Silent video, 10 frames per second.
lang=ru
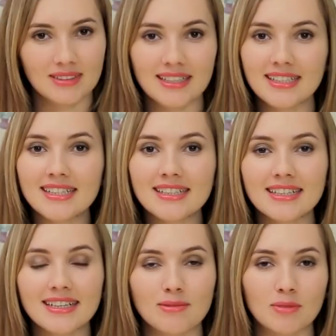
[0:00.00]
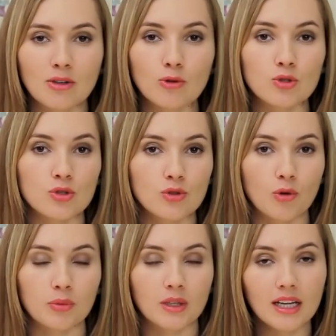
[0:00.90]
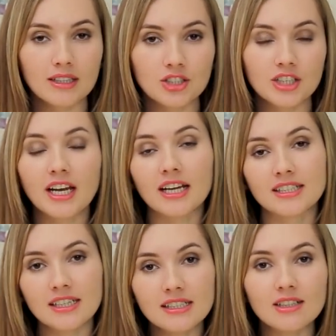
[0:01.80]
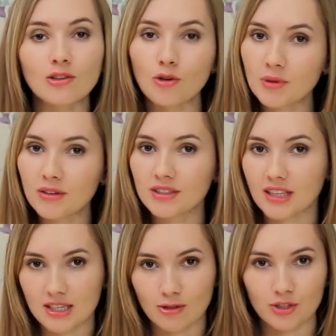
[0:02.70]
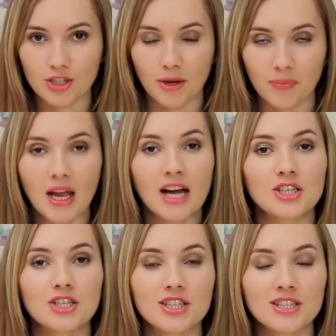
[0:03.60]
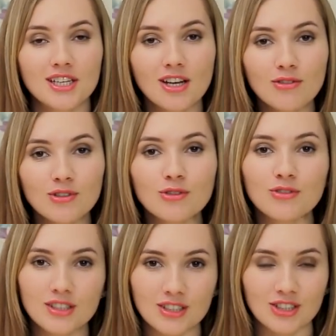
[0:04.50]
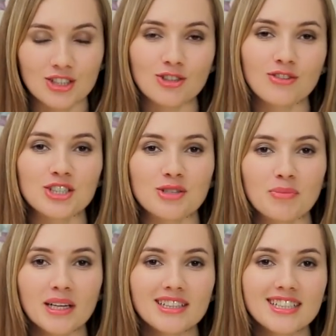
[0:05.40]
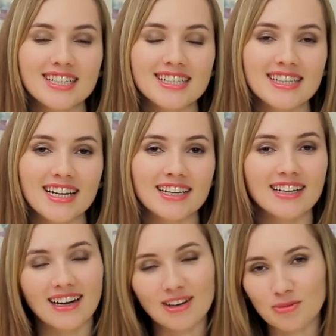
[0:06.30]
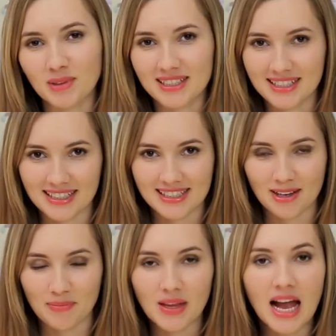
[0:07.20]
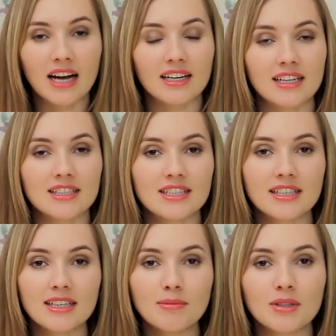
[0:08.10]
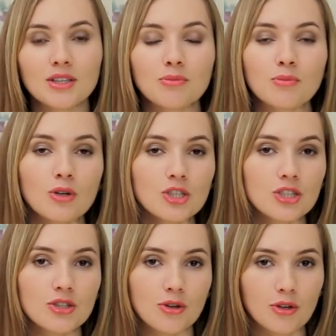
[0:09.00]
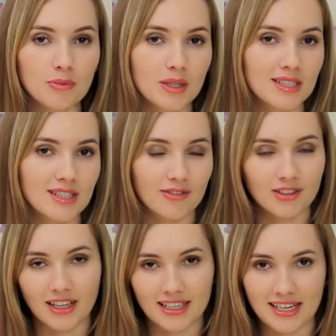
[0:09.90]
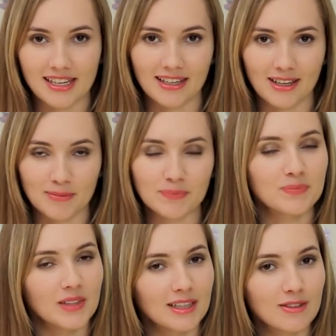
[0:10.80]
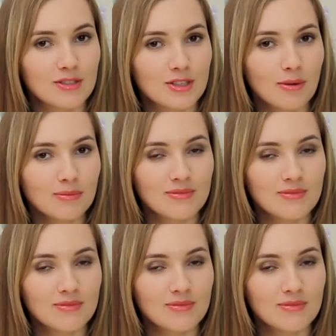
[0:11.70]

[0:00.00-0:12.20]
Нанесите крем на кожу стоп на ночь и оденьте хлопковые носочки. Через неделю вы увидите, что ваши пяточки стали как у младенца. Храните крем не больше трех месяцев в холодильнике. На этом все.